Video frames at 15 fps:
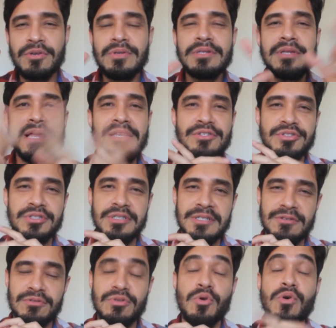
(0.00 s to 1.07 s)
eu entendi,
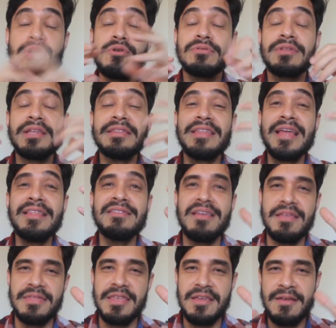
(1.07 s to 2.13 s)
eu, ou eu tentei
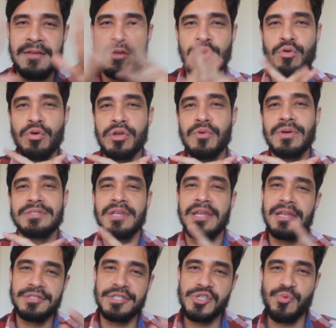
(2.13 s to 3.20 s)
entender o que o
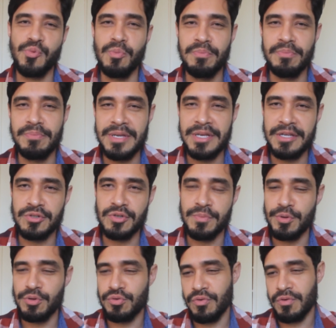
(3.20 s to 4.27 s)
excelentíssimo ministro
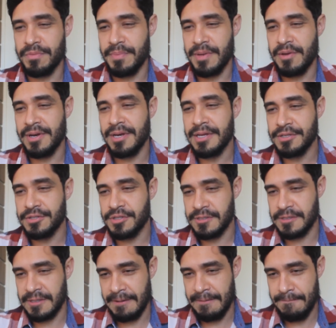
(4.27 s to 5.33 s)
Milton Ribeiro ele quis
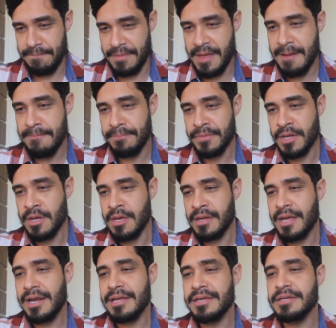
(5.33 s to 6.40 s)
dizer. Né?
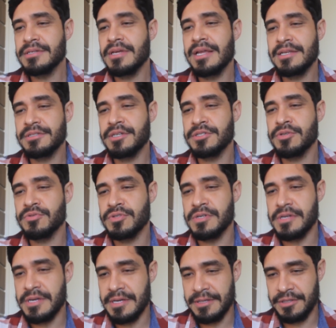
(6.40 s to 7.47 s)
Que ele, ele disse o
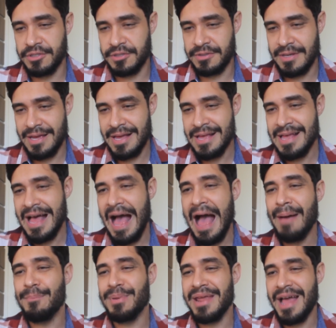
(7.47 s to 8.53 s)
seguinte:
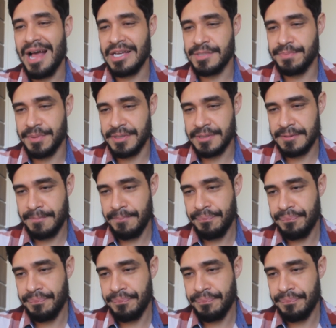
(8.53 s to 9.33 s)
abre aspas.